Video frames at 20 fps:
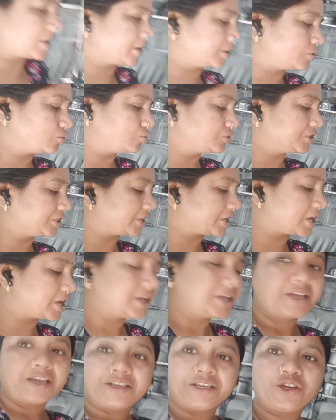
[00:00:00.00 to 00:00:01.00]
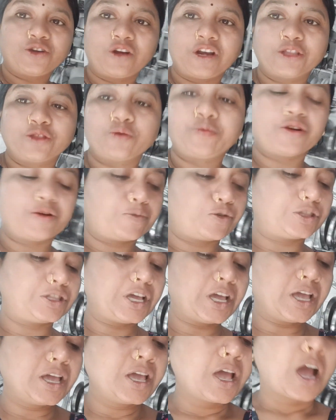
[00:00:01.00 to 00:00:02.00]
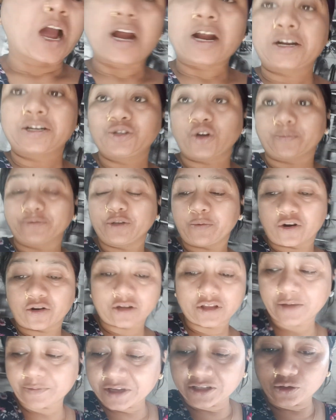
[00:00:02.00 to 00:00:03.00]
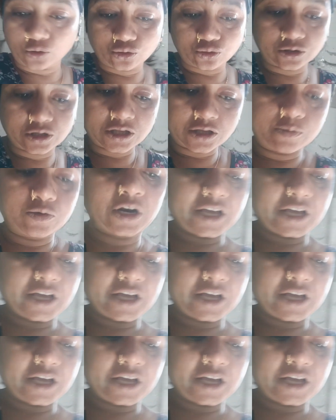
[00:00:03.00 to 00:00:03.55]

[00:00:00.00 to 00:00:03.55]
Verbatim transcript: একটু তার ই হলে দেবো ওর মধ্যে আর সবচেয়ে বড় কথা আমি আজকে ওষুধ খেতে ভুলে